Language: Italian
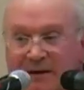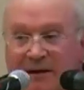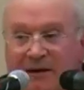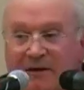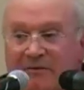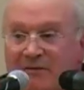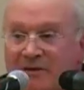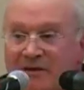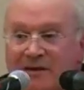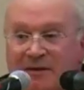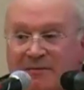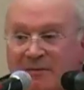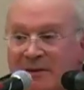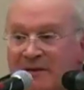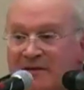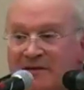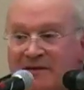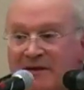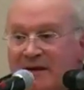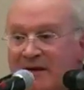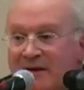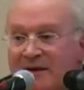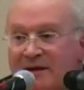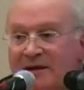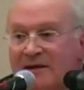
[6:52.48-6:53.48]
che questi
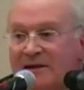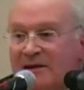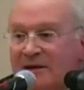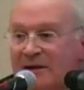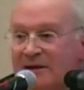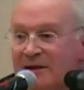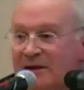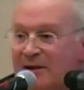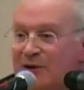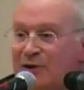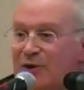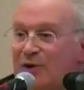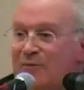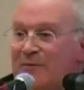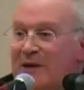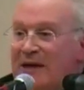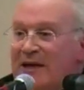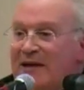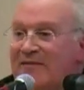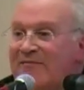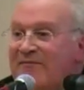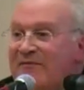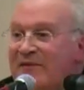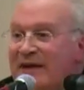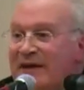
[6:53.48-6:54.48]
pensieri io me li
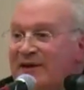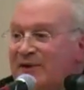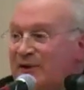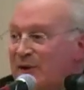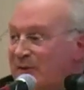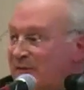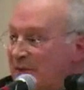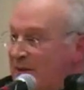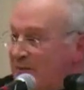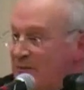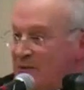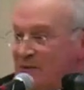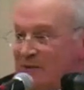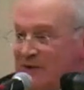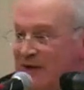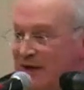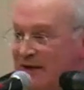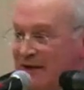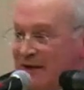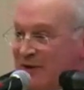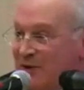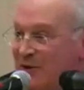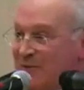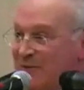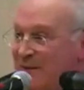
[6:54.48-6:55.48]
invento per
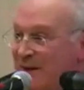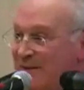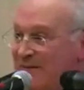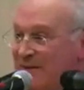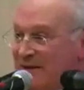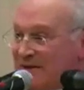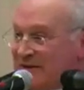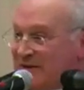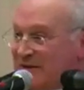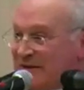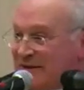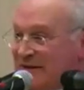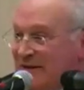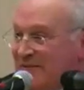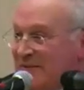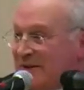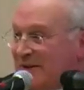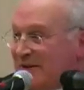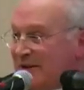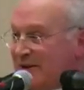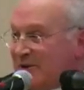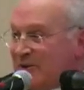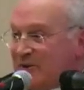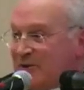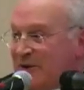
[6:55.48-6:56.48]
mostrare com'è, ma
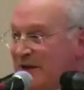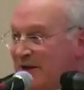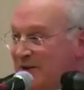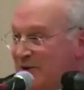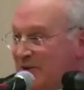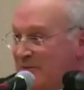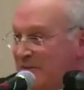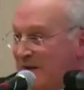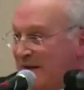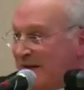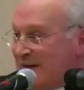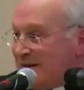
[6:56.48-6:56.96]
certamente non hanno mai